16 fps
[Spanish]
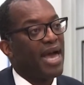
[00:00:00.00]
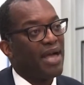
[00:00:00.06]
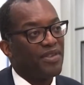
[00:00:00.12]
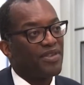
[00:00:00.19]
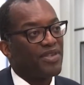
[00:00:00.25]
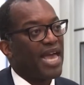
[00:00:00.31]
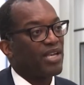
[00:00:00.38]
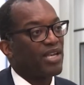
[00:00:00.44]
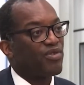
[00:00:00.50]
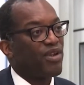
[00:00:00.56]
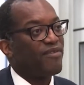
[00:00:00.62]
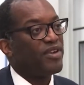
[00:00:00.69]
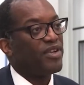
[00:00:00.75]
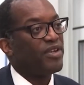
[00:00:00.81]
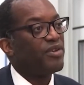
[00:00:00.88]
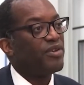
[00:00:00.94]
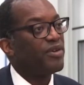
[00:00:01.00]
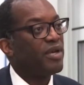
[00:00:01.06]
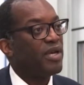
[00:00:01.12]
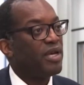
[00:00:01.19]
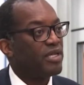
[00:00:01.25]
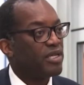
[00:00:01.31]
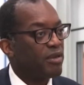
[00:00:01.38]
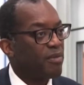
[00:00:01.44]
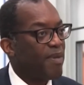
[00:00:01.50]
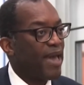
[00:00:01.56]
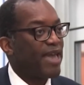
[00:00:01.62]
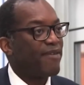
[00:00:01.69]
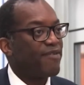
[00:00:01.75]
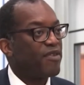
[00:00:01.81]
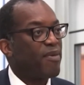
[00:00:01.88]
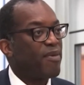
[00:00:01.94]
Las secuelas de los anuncios de
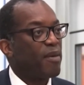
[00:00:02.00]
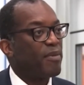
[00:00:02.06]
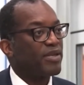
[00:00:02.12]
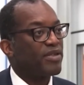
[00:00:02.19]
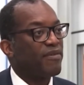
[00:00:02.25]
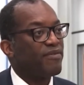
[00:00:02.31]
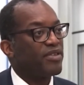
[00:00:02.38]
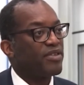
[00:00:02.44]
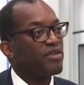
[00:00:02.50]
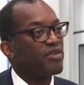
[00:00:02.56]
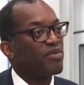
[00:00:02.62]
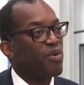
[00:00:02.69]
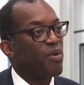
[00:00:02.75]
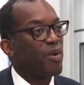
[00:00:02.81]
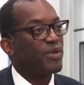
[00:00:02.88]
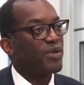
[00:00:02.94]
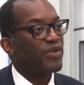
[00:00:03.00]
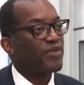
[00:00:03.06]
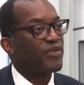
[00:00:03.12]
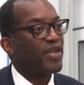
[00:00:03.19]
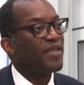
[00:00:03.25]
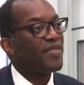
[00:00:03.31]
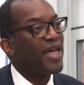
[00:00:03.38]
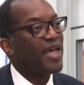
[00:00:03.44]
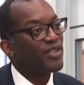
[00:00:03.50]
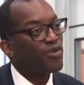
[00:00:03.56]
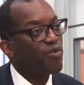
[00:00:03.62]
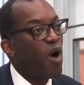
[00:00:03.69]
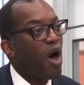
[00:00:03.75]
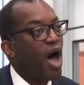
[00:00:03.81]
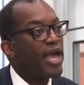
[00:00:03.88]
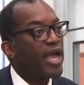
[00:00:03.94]
Quarten el 23 de septiembre
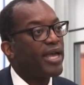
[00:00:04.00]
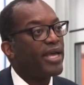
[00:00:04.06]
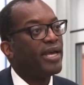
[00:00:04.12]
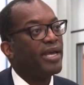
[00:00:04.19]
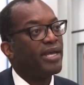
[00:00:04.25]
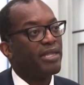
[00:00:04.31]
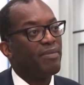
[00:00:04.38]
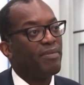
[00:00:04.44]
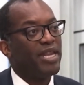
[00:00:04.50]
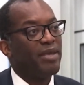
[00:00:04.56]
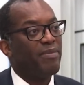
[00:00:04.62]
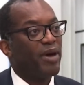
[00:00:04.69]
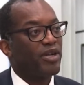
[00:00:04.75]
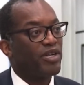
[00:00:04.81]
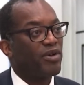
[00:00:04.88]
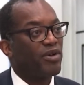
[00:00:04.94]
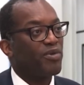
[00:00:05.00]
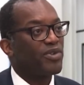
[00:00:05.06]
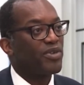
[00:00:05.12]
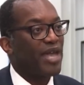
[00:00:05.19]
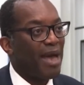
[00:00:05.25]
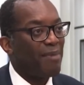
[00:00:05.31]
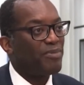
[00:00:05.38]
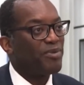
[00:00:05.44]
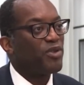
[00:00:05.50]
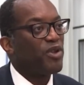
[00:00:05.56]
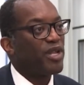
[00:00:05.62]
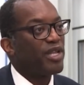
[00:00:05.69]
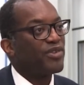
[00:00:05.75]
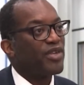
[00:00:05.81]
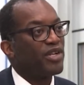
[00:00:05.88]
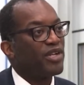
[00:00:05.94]
provocaron que la libra se desplomara a
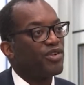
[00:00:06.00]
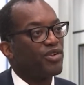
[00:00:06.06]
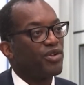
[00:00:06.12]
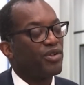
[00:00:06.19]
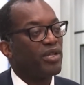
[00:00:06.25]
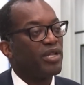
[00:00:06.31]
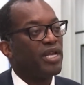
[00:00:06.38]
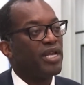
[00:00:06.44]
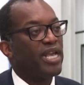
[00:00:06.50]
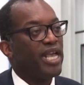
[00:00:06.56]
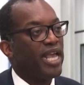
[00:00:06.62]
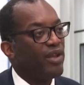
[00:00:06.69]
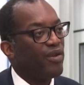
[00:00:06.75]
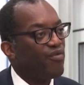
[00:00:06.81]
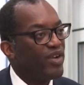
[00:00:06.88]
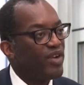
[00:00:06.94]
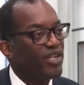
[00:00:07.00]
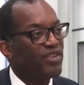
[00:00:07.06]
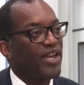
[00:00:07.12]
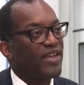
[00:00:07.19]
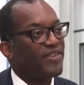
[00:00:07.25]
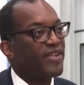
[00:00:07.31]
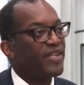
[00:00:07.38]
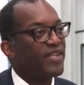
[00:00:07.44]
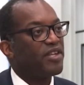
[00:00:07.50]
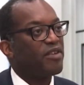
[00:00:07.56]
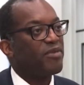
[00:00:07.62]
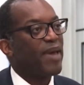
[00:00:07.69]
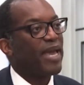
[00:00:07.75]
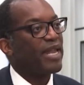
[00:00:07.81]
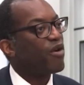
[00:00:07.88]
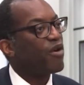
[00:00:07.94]
un mínimo histórico de un dólar con
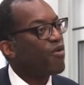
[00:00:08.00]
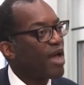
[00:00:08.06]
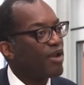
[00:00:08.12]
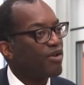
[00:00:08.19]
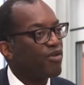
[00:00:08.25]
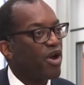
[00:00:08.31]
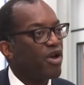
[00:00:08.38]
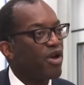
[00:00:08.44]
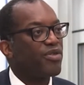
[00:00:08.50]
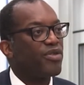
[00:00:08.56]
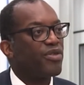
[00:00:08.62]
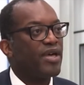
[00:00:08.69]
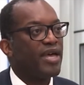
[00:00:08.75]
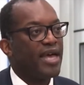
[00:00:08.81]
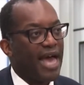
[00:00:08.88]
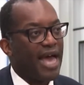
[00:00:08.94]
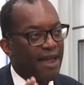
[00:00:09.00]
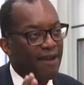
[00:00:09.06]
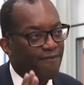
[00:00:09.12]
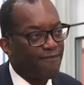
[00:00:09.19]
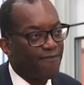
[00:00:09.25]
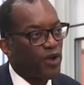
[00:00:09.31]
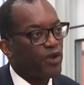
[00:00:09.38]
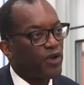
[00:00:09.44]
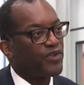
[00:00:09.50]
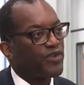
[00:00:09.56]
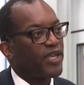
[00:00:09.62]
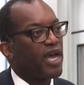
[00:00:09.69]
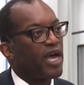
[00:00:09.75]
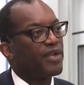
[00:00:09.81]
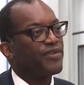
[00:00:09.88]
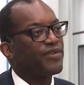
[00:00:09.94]
tres centavos y el costo de los
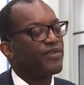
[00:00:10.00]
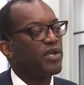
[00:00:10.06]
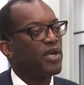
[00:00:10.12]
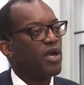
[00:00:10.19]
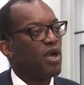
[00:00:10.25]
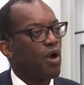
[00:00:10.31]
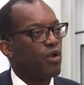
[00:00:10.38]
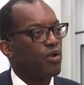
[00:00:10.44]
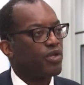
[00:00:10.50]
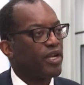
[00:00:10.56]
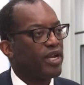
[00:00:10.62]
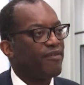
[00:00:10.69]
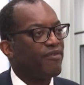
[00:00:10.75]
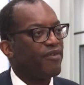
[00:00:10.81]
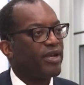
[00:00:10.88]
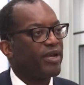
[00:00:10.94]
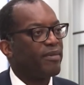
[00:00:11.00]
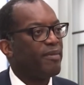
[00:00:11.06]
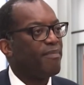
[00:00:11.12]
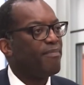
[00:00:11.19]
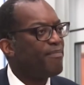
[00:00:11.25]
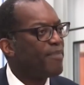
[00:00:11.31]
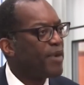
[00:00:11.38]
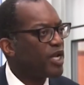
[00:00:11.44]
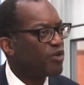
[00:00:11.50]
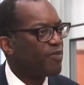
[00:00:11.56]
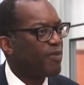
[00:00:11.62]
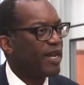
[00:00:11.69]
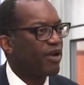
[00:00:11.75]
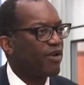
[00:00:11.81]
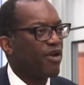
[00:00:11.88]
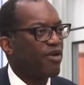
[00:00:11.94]
préstamos del gobierno aumentara
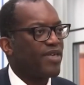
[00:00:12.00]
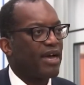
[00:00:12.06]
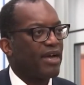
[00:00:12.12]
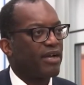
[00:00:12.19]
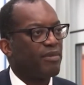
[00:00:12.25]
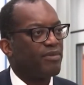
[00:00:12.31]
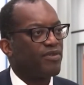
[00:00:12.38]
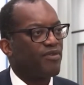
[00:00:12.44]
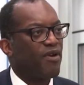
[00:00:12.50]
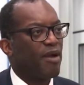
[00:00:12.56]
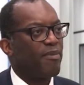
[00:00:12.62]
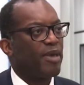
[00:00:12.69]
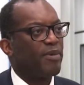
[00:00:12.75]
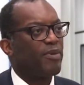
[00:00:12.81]
considerablemente.